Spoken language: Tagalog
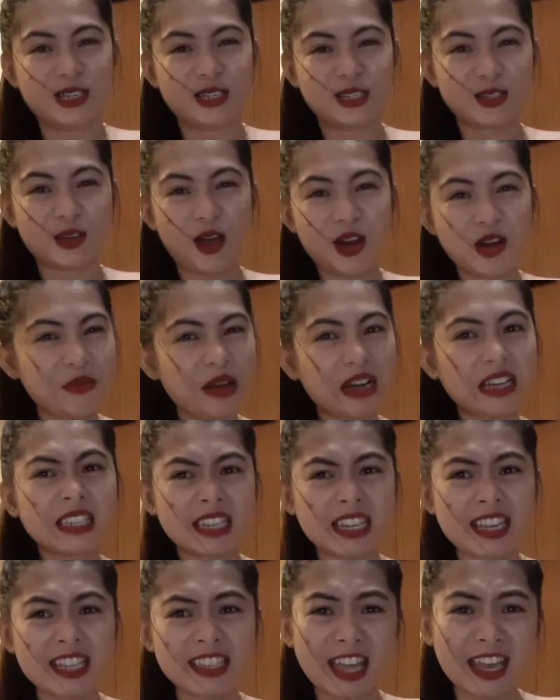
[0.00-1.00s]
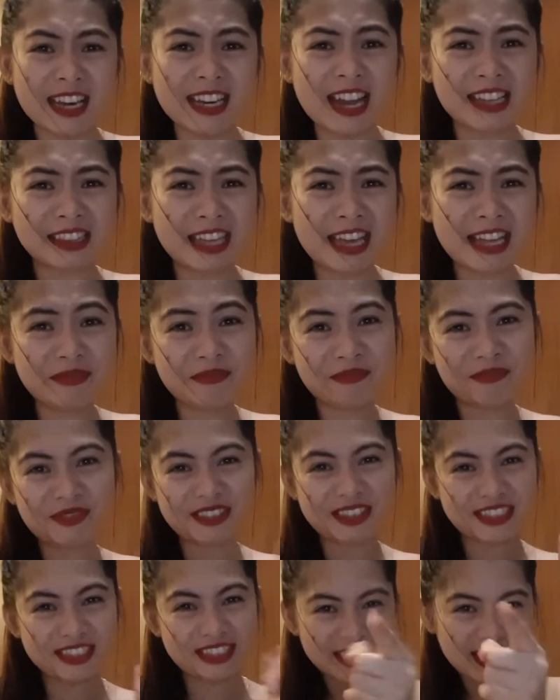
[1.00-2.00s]
So, ano pang hinihintay natin?
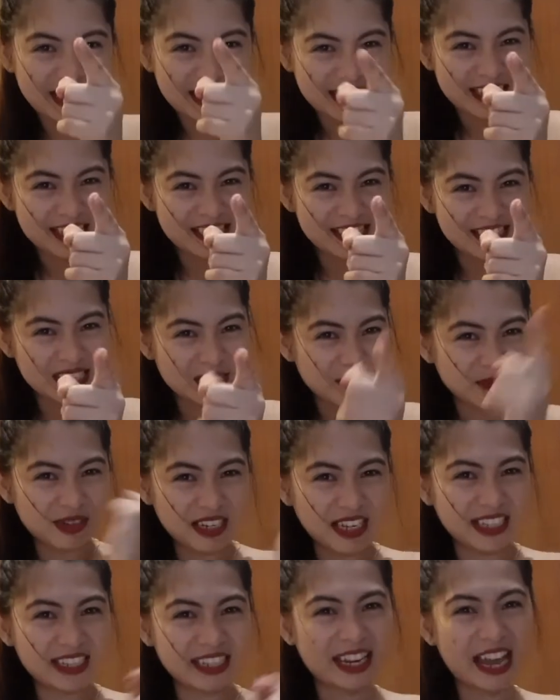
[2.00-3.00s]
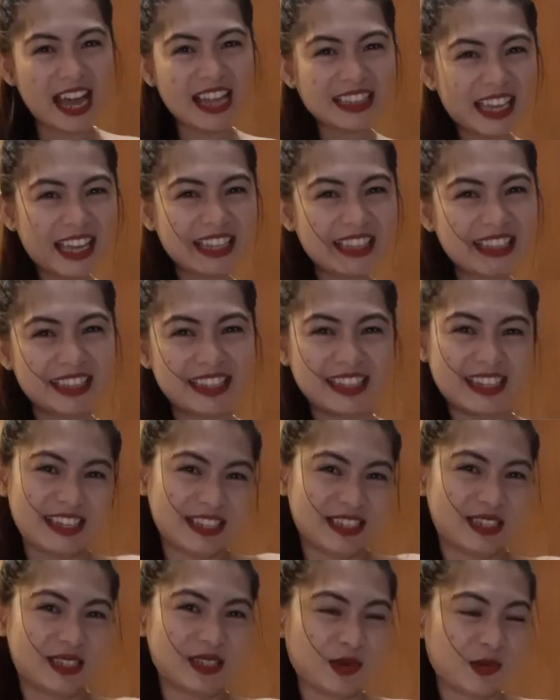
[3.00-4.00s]
Simulan na natin.
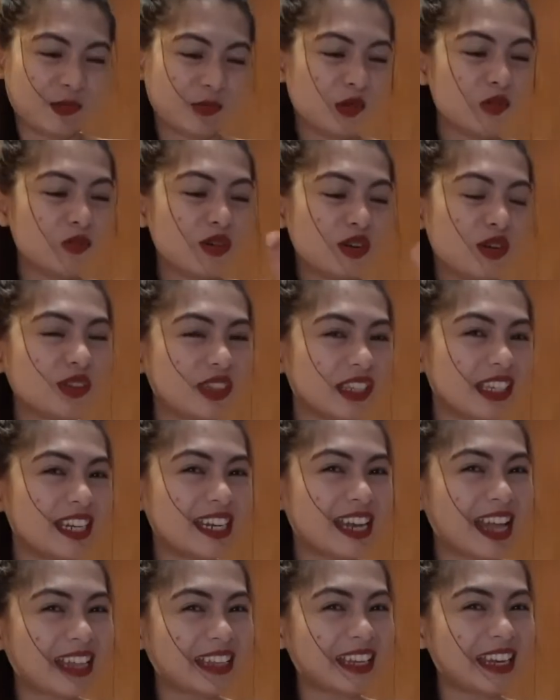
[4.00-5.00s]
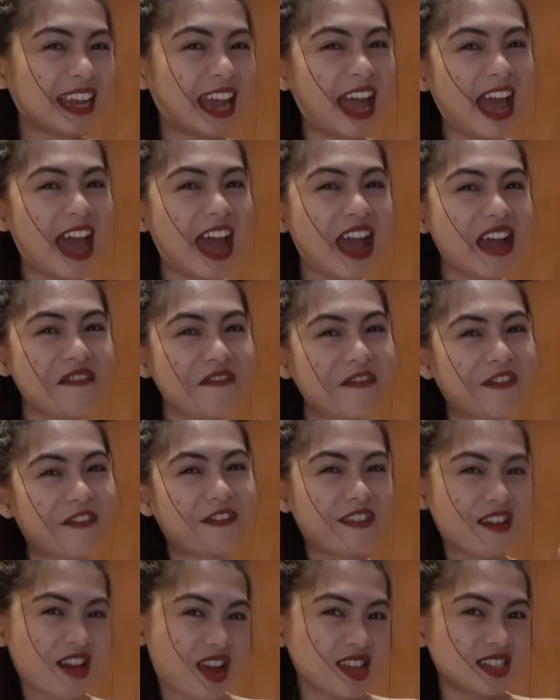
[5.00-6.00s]
So, bubunutin na natin ang
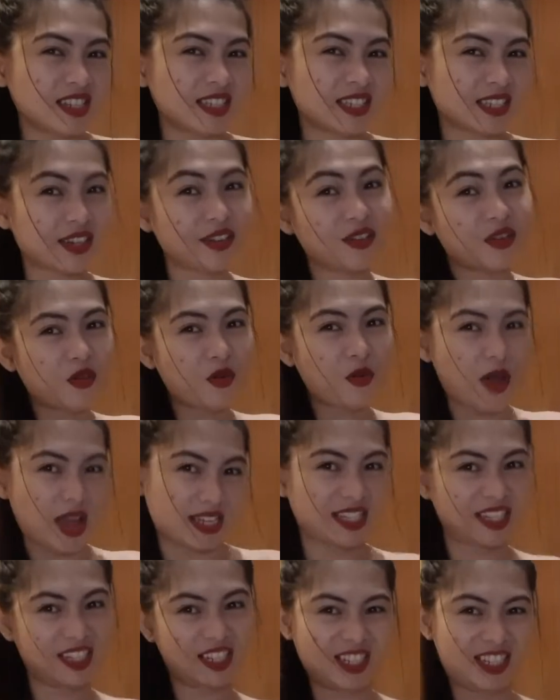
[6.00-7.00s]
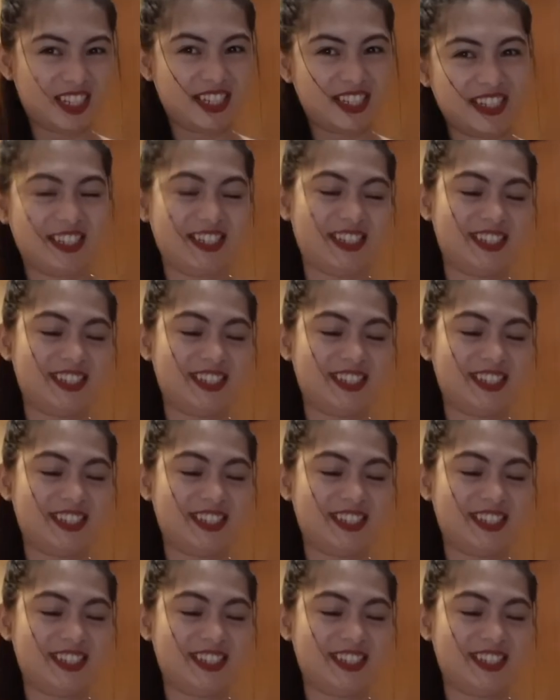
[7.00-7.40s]
first question.